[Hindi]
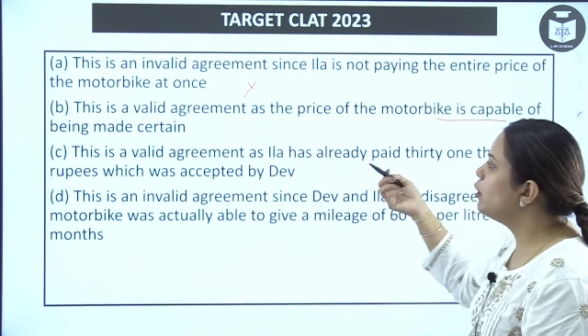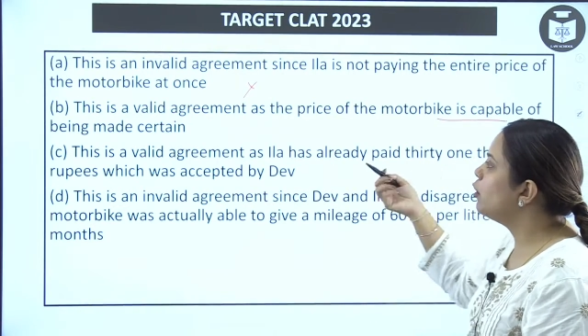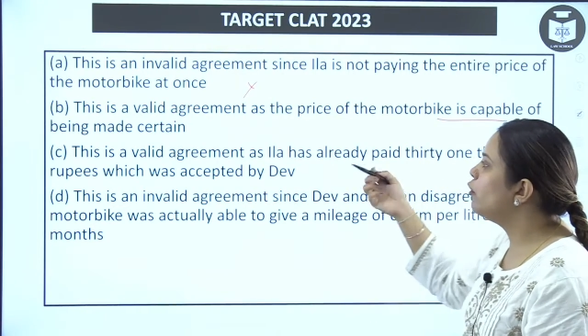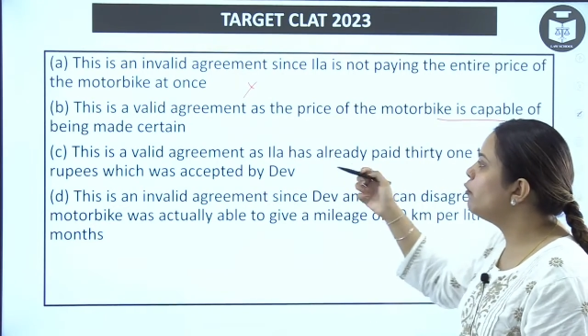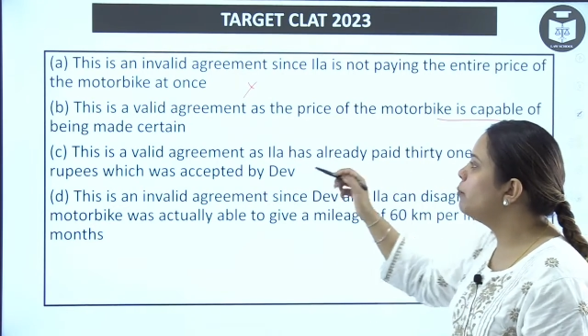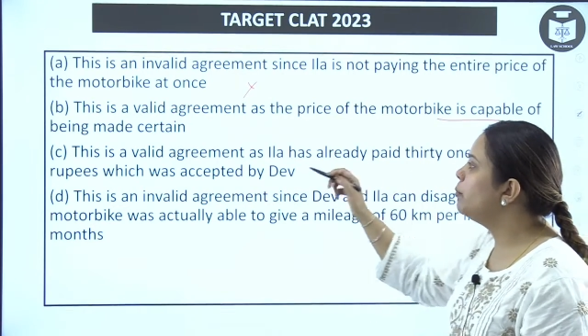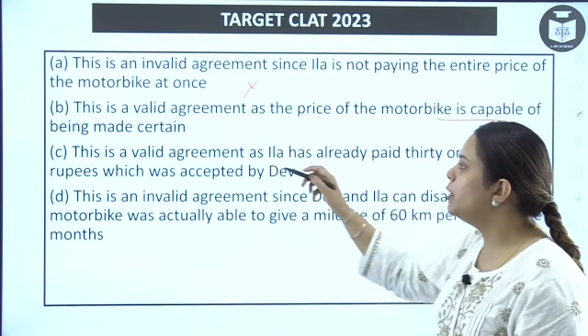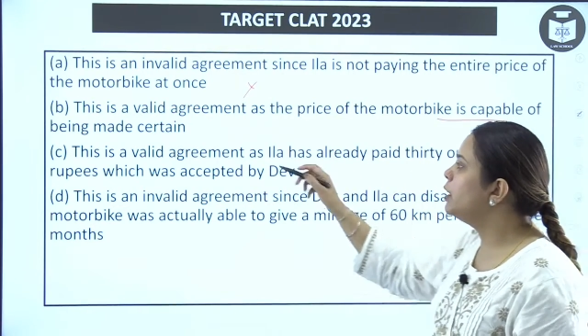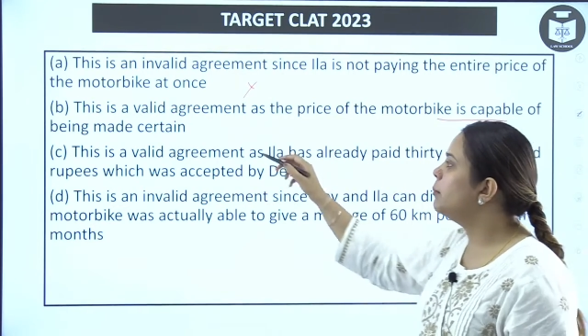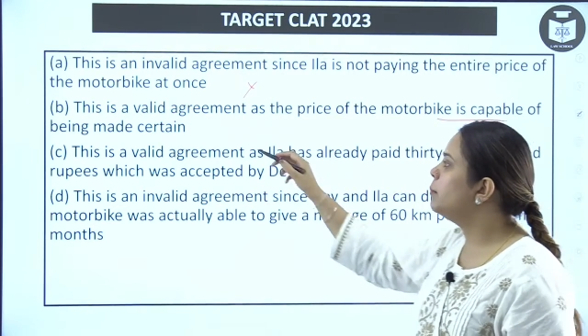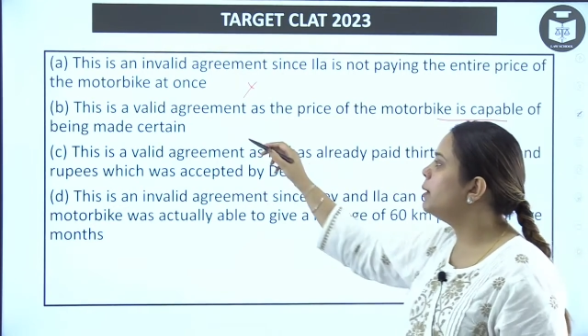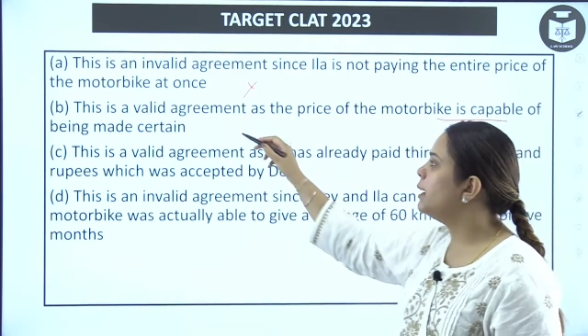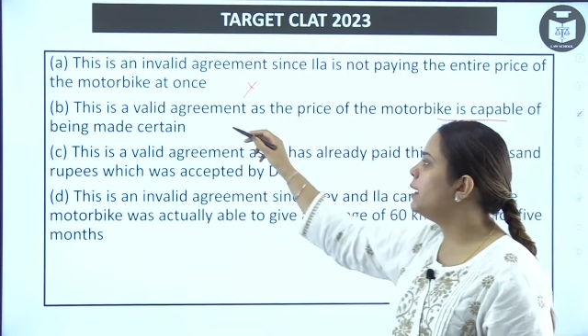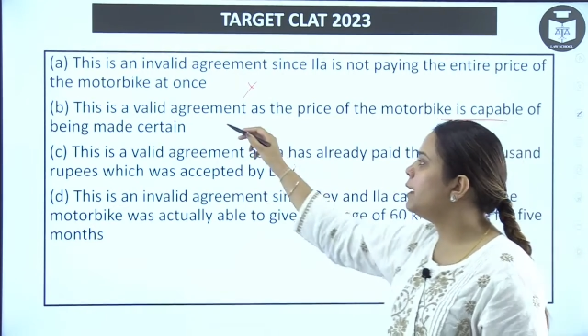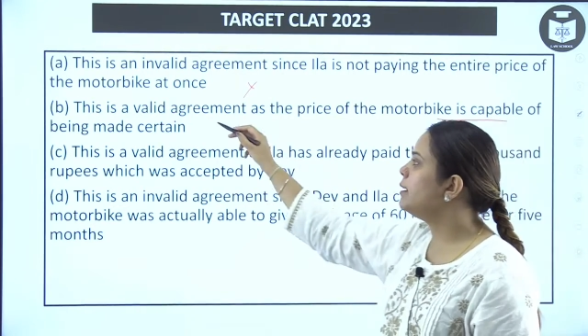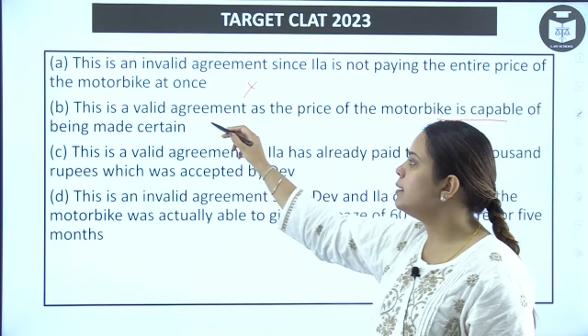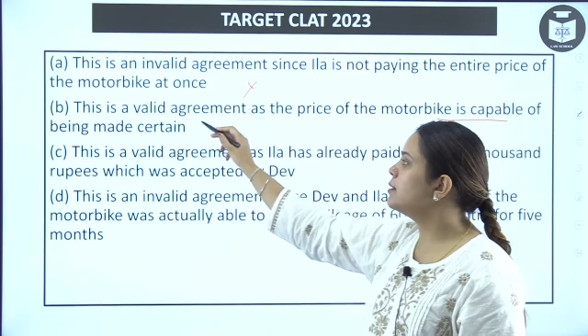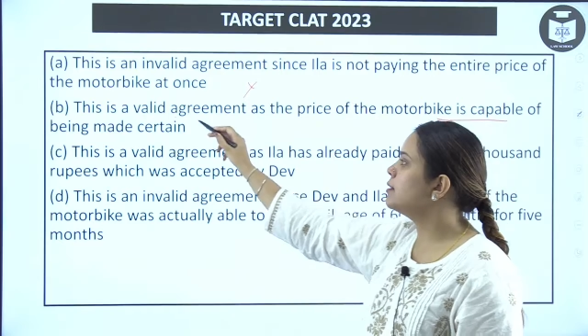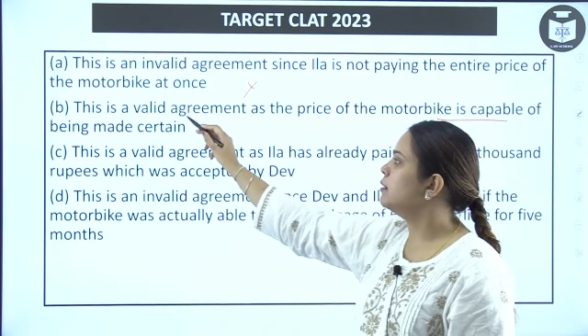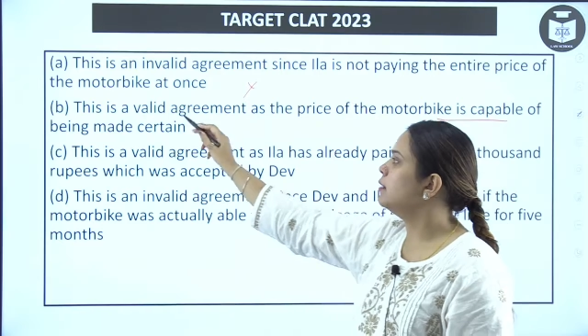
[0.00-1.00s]
of being
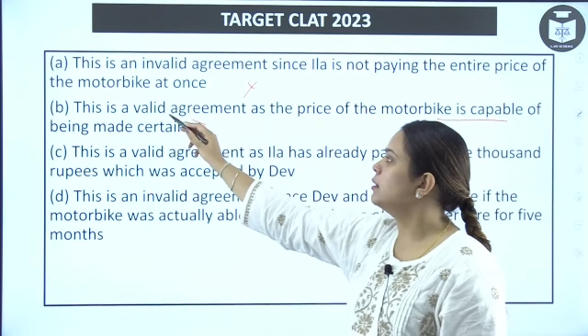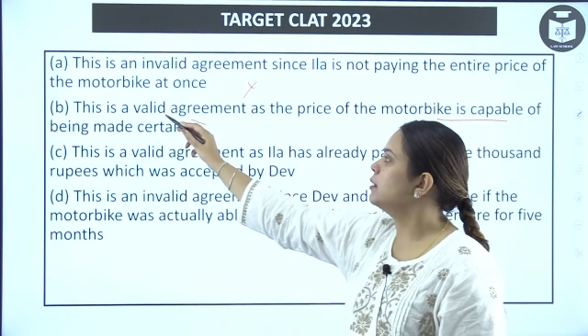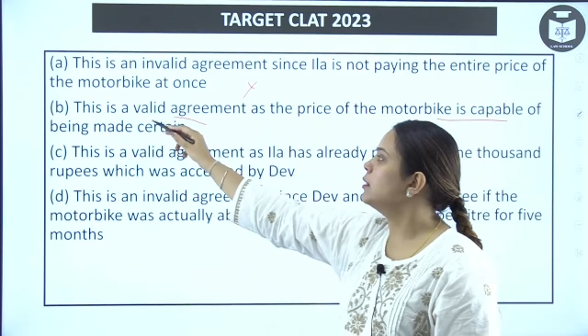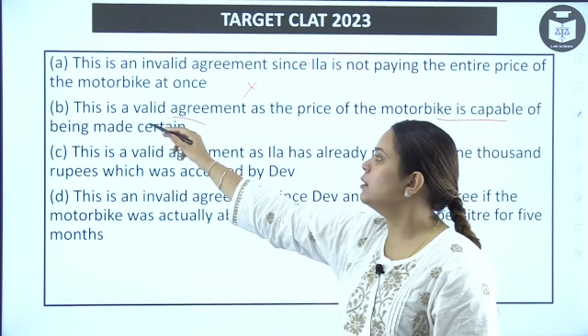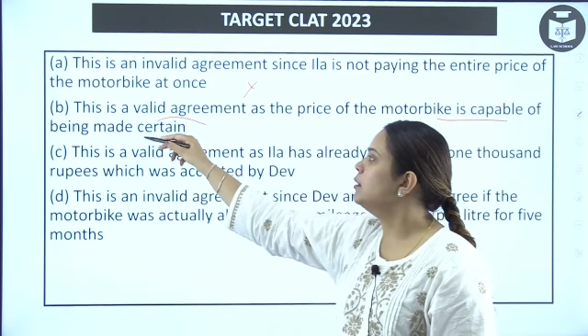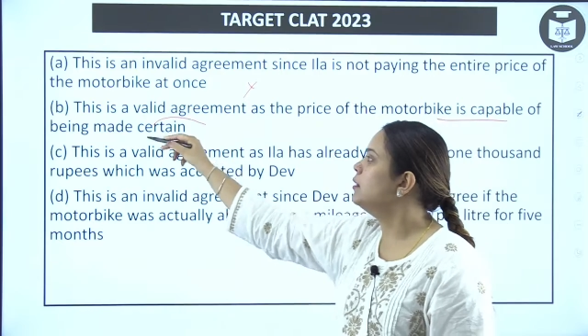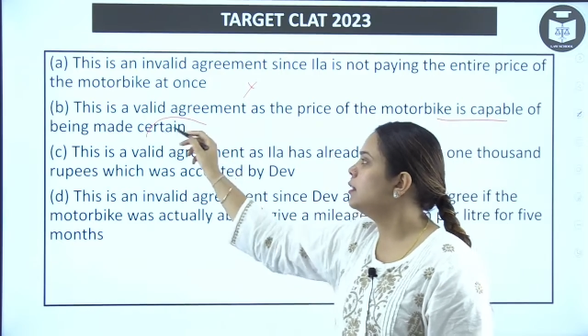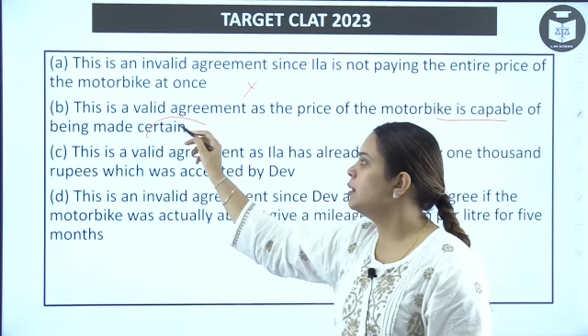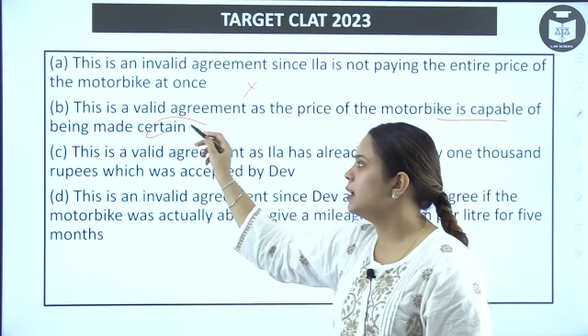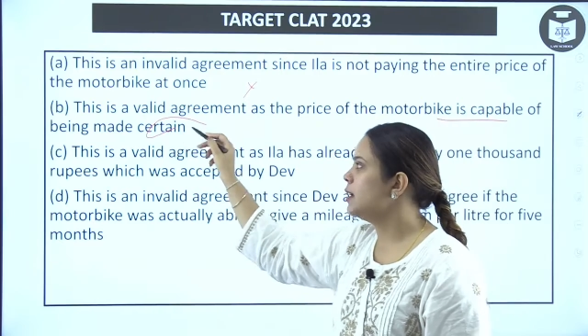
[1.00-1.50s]
made certain.